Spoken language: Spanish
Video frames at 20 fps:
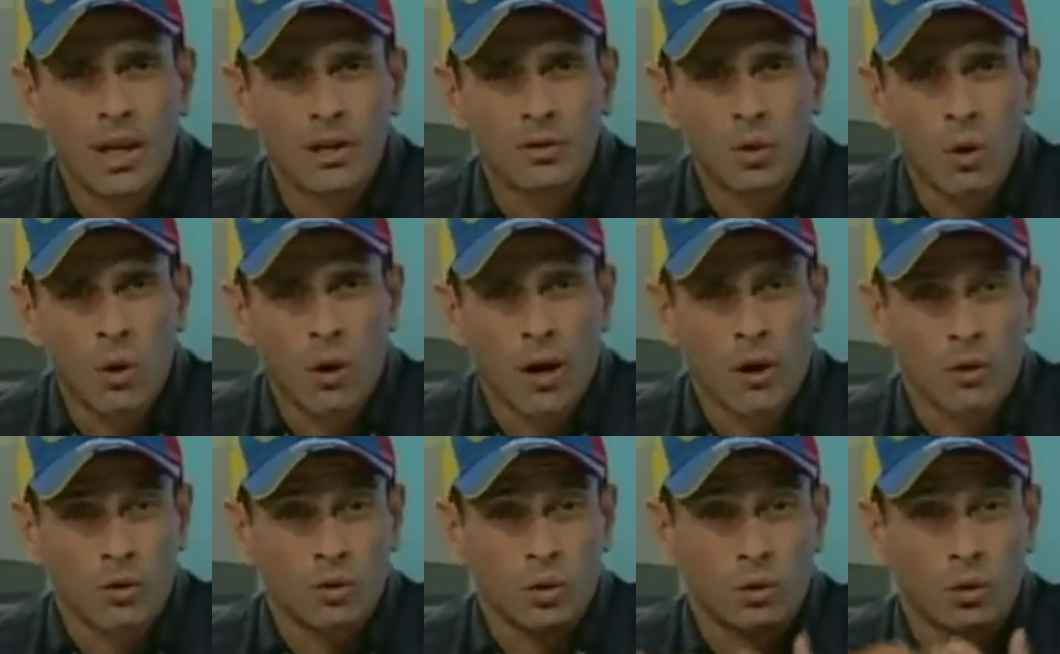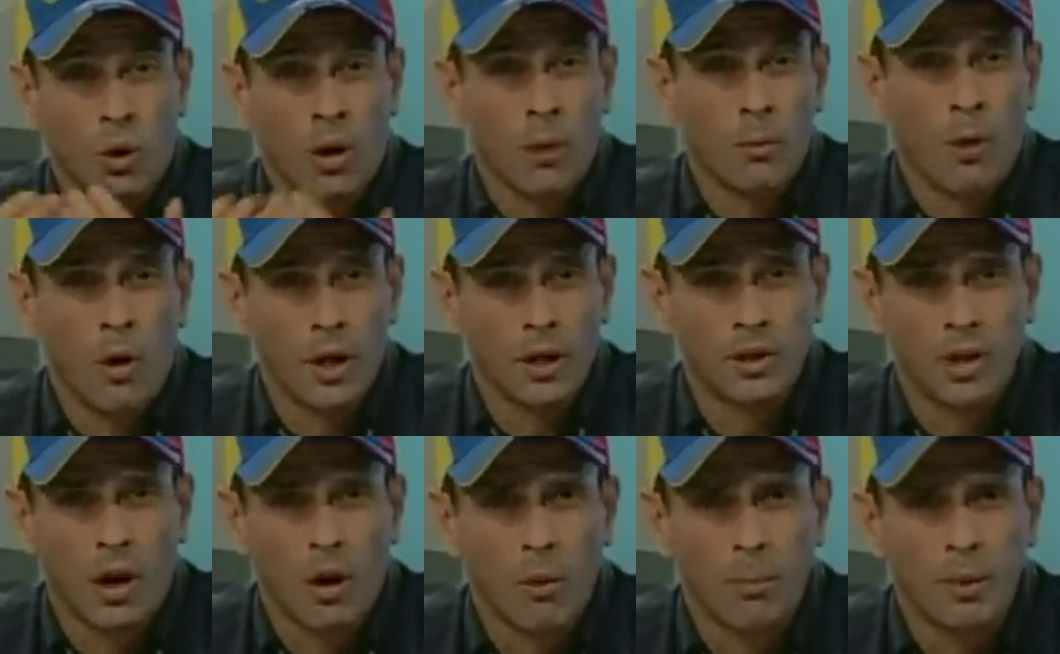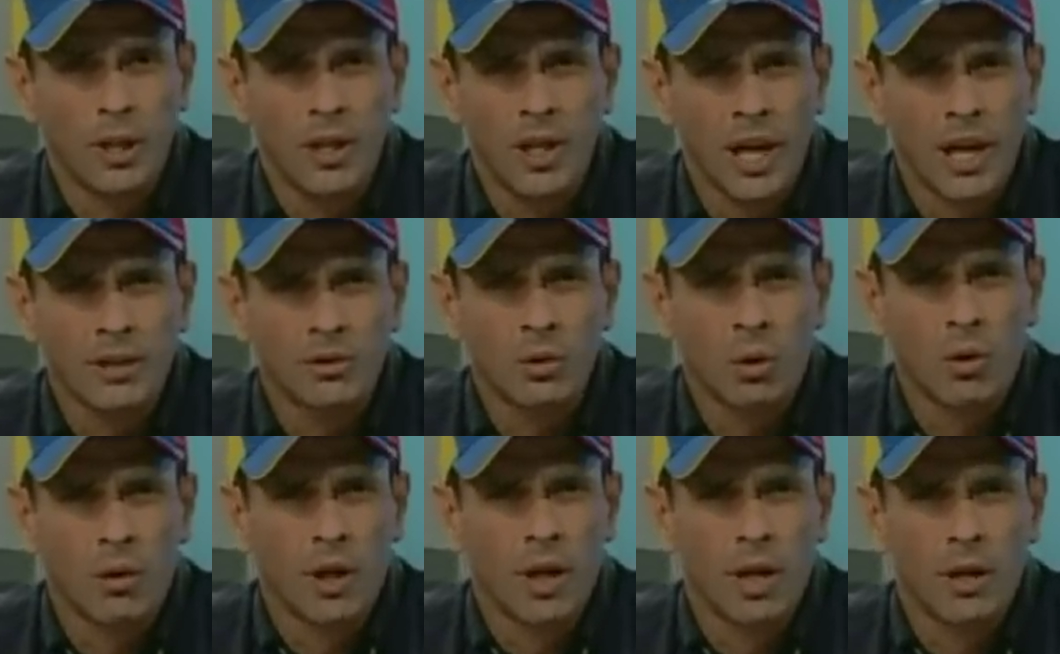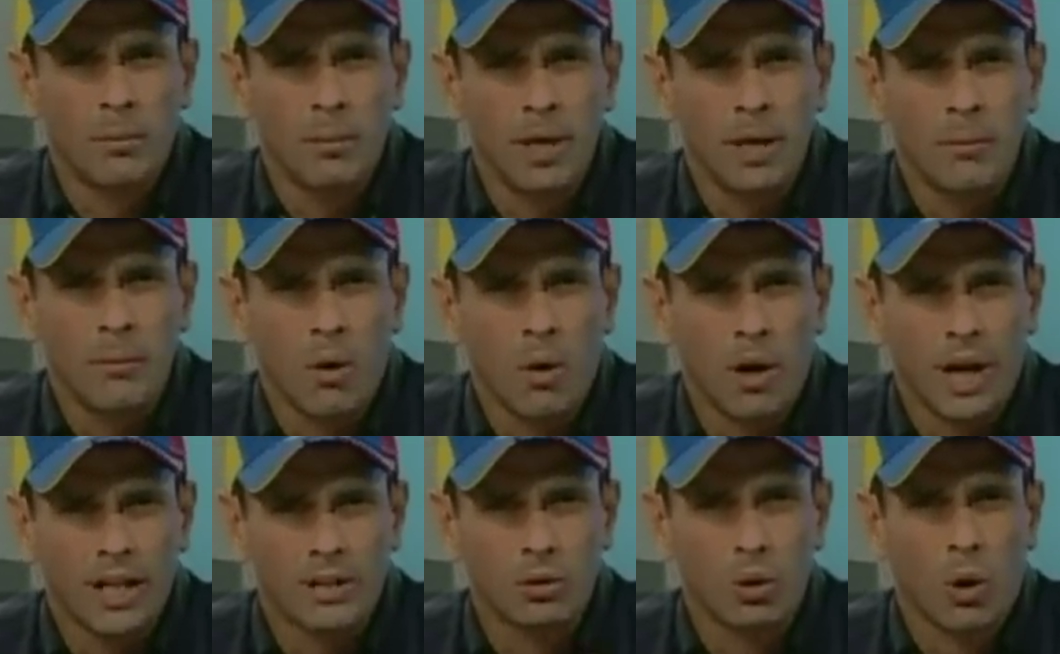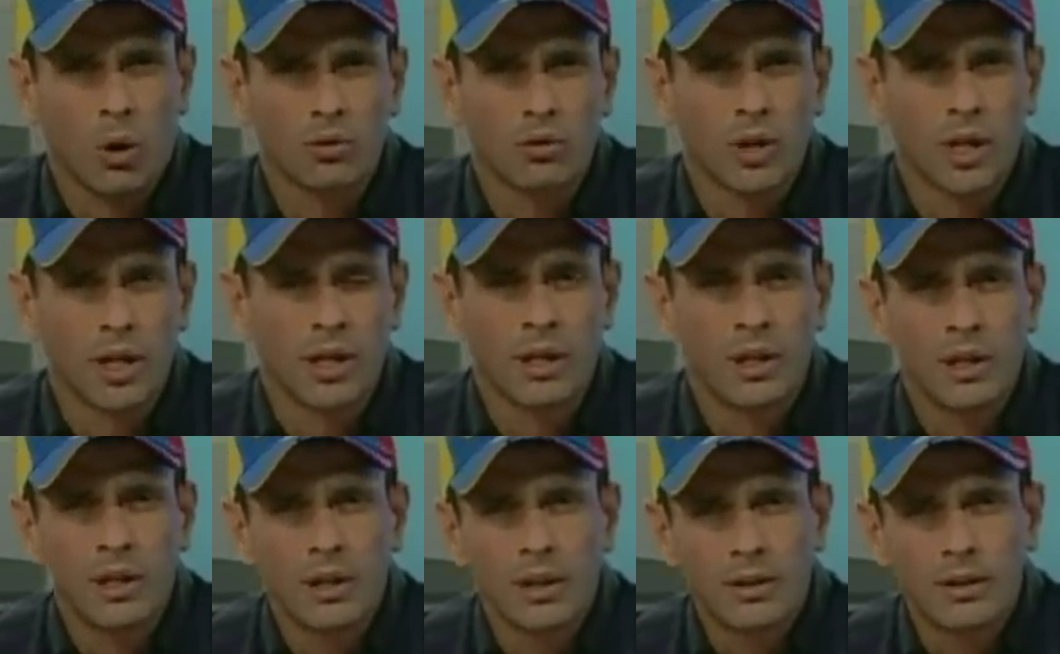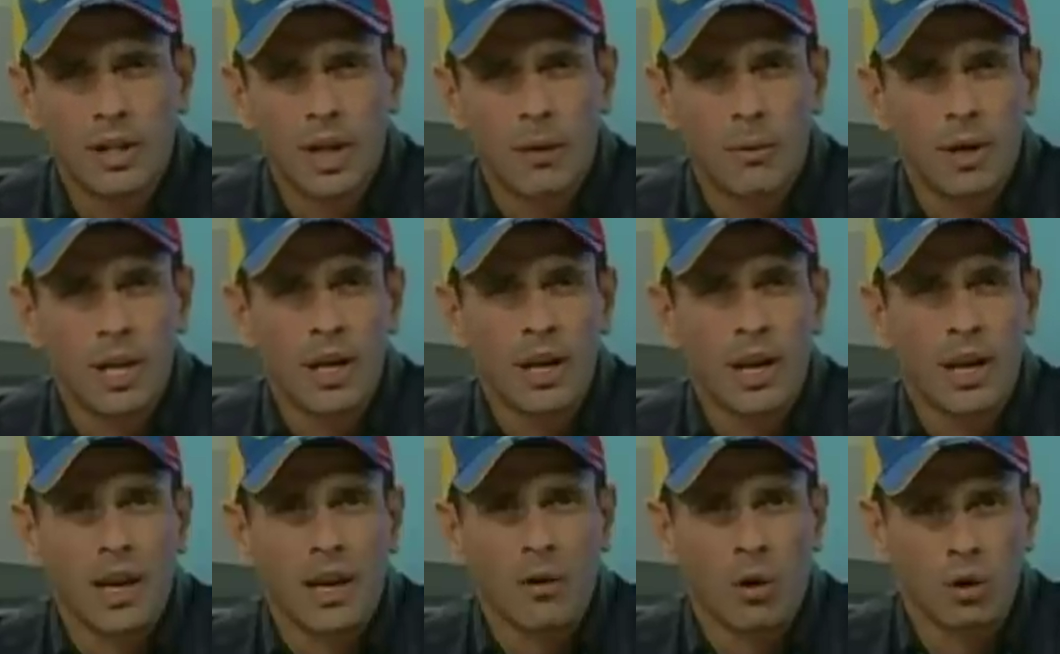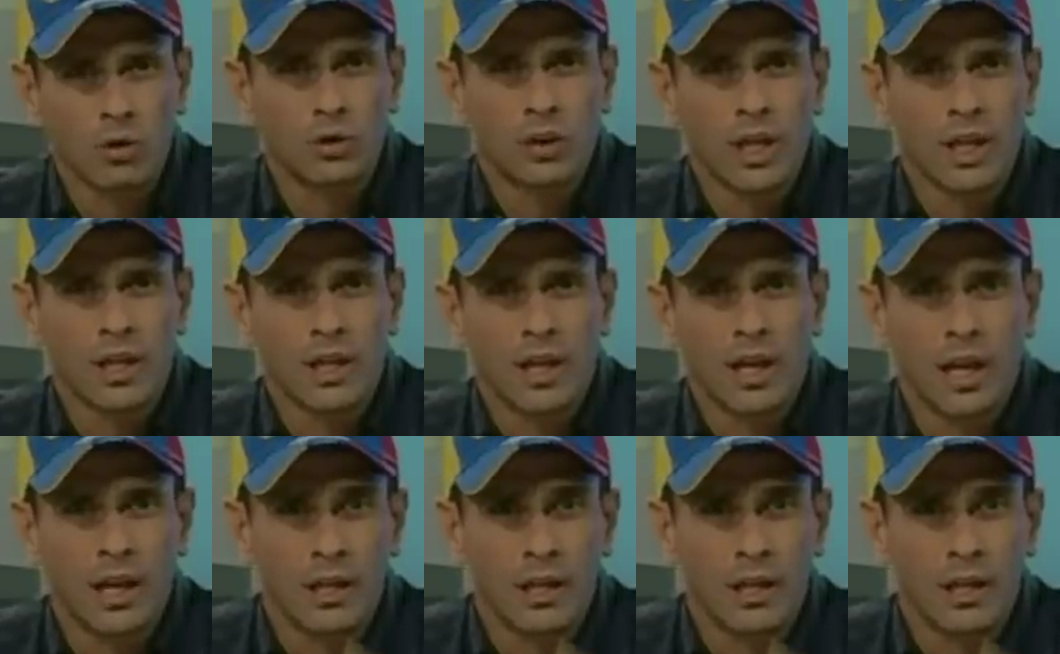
Eso es lo que nosotros hemos estado pidiendo desde el mismo 14 de abril en la noche.